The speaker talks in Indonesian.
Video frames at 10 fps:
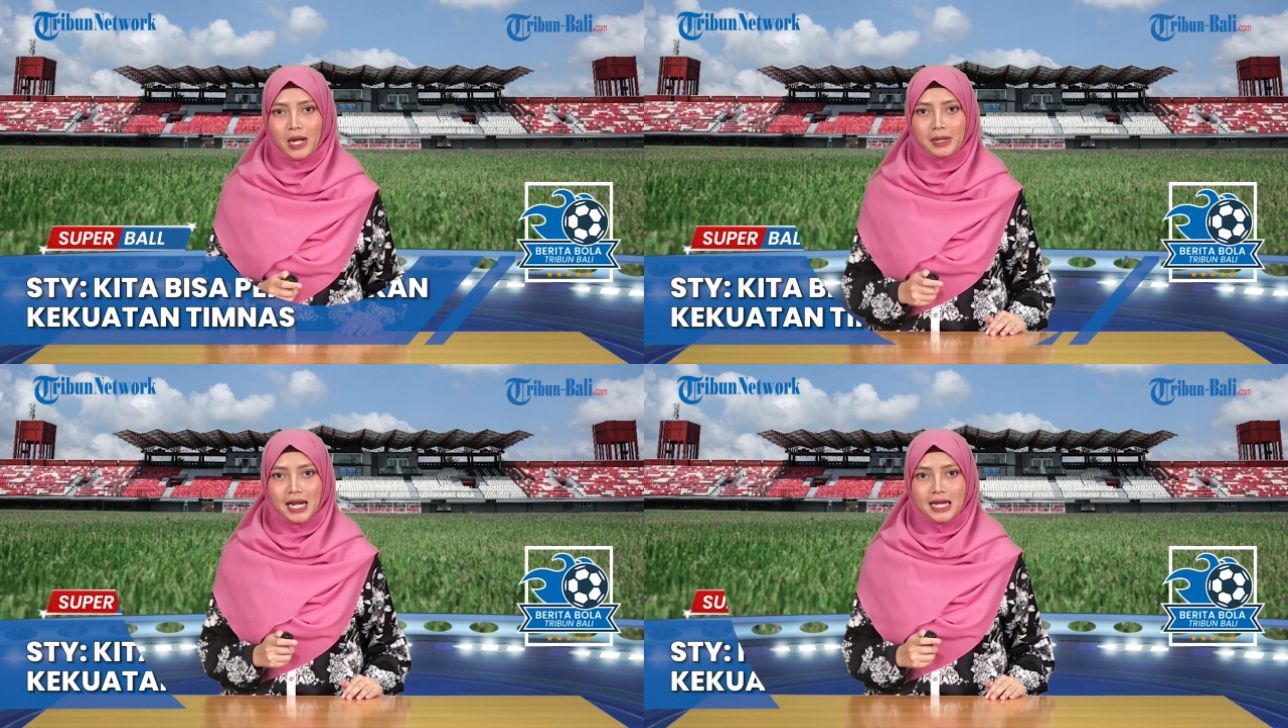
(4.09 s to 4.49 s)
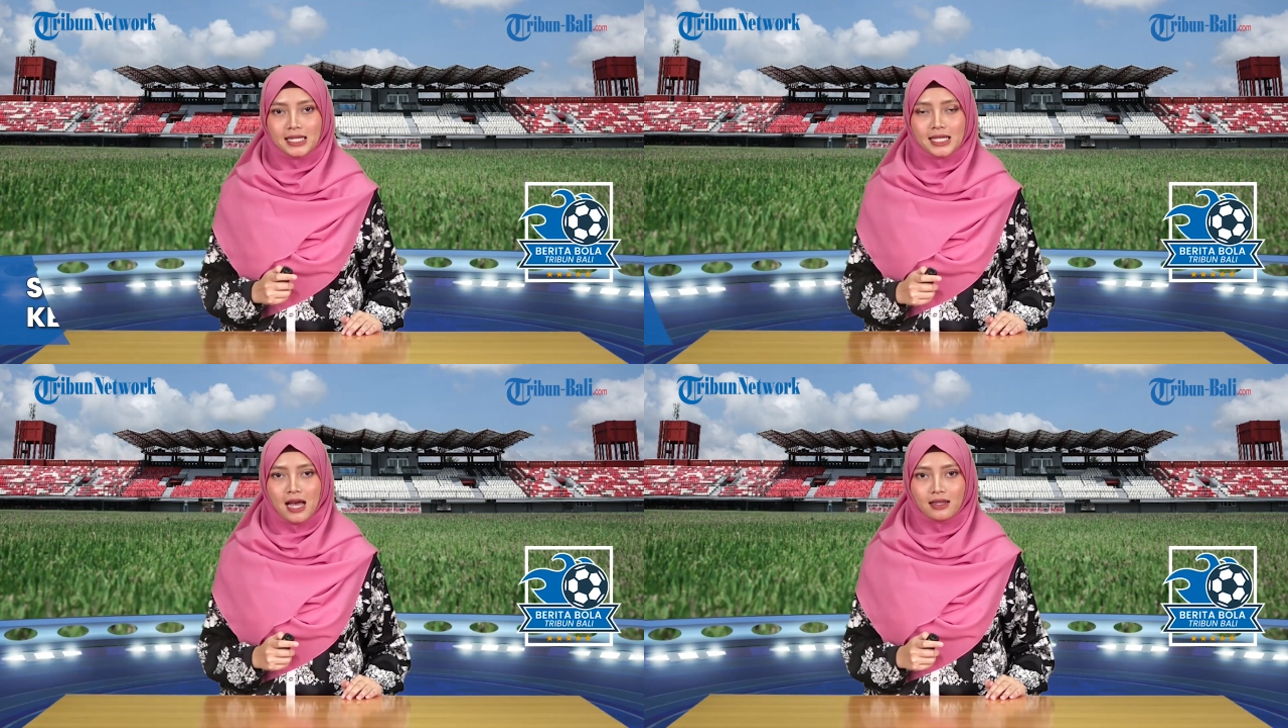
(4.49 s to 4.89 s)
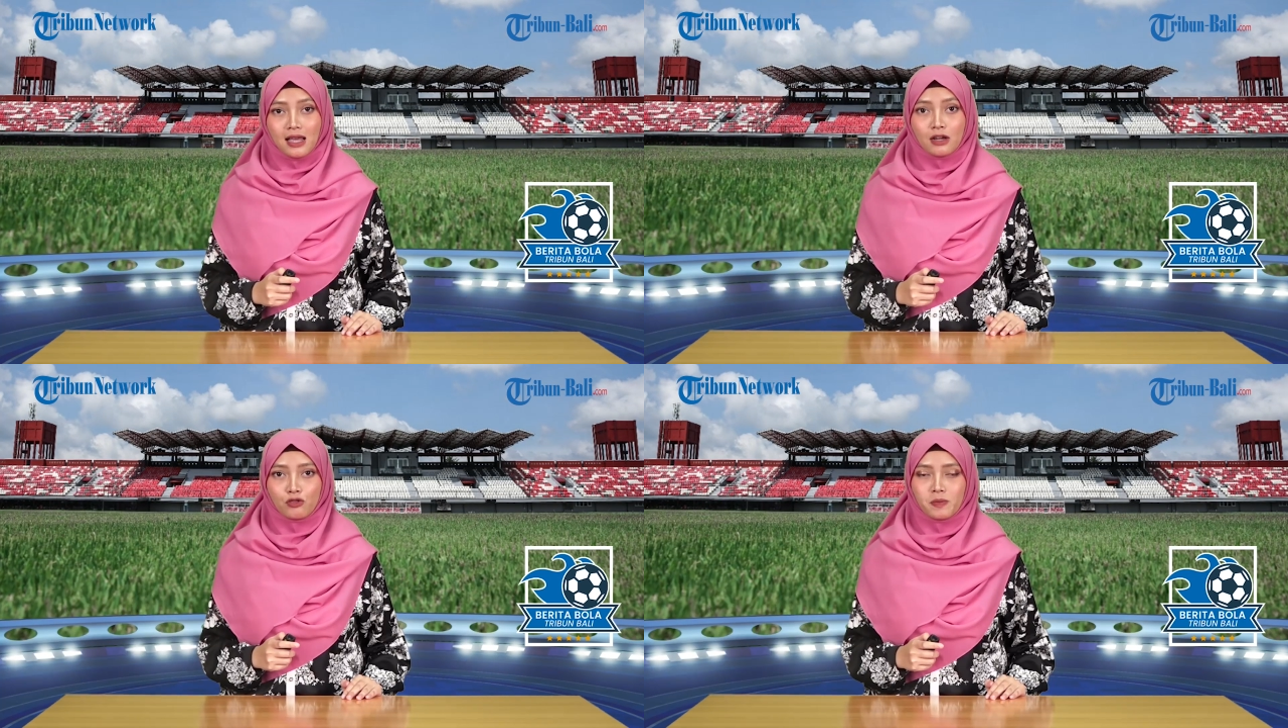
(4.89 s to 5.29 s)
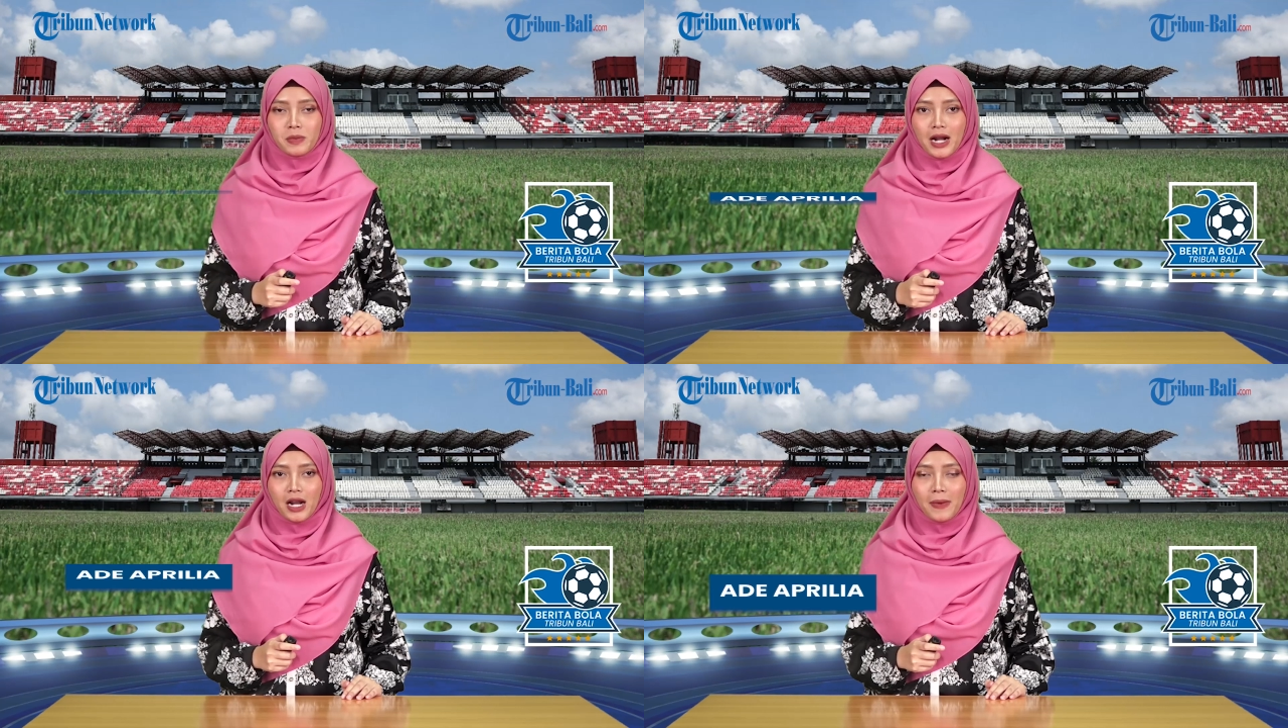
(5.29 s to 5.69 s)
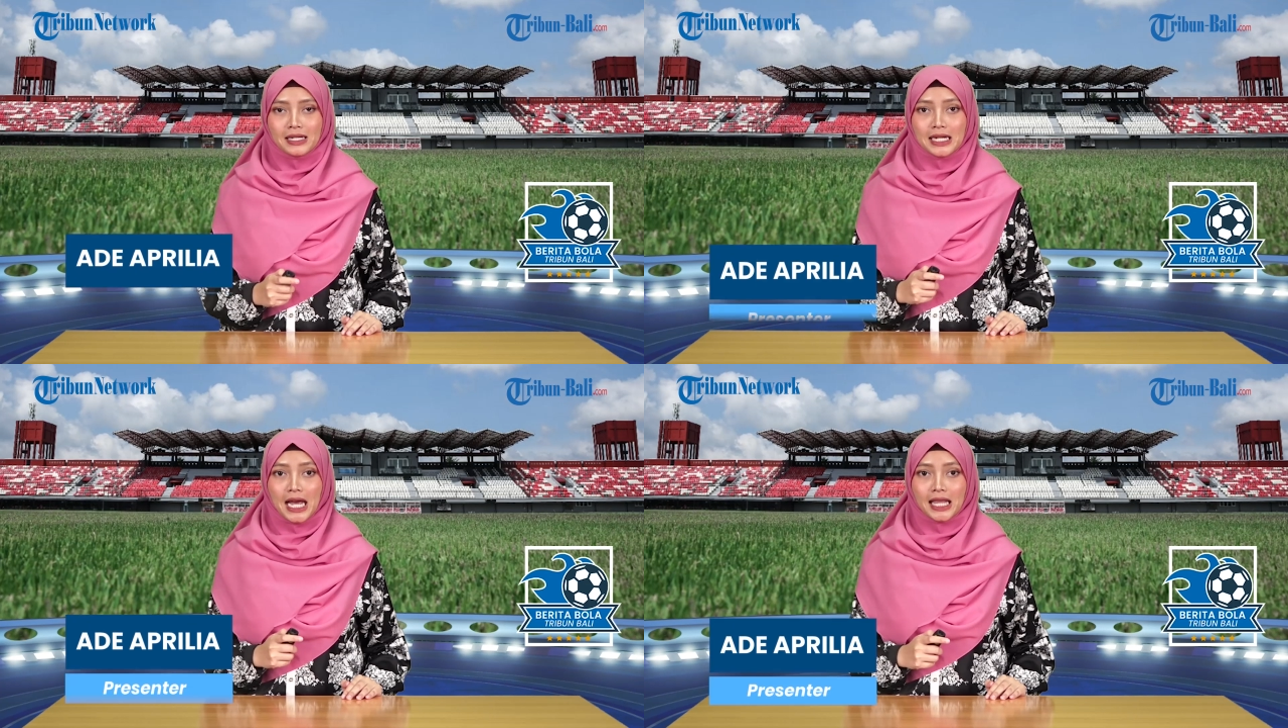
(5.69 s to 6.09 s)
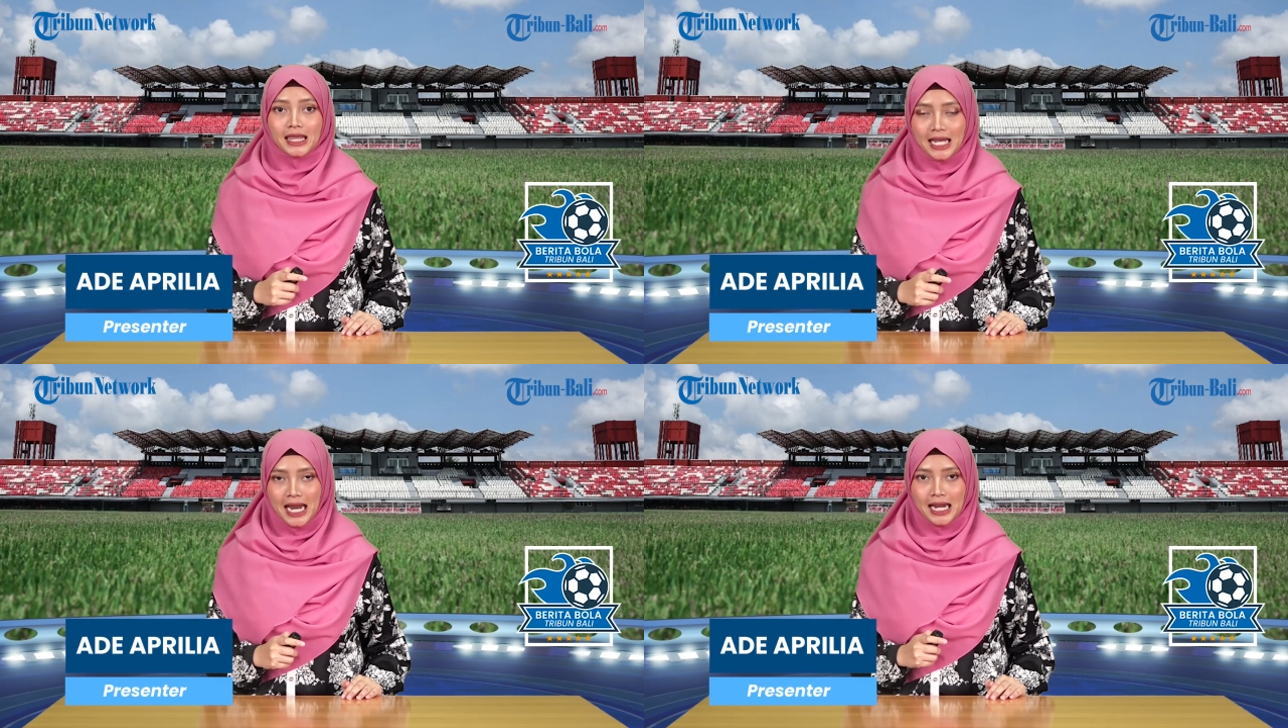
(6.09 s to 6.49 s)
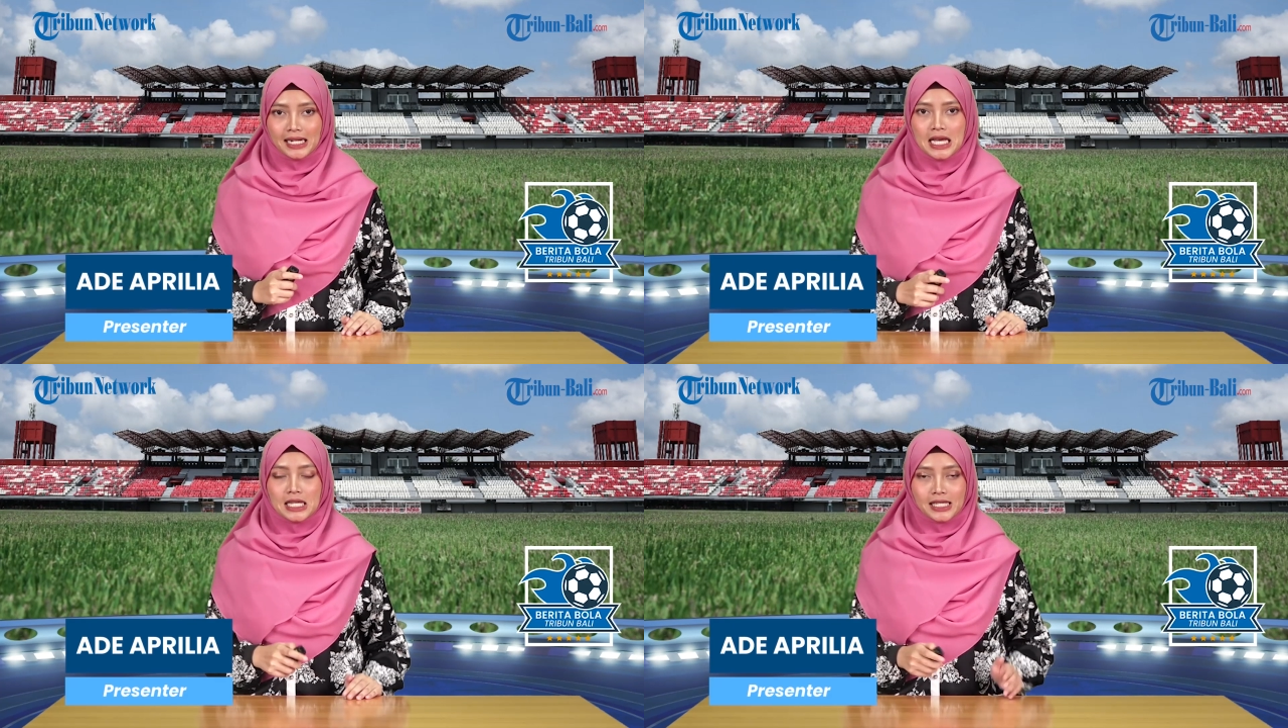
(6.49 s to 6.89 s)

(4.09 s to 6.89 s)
pernah menang saat harus berhadapan dengan Thailand.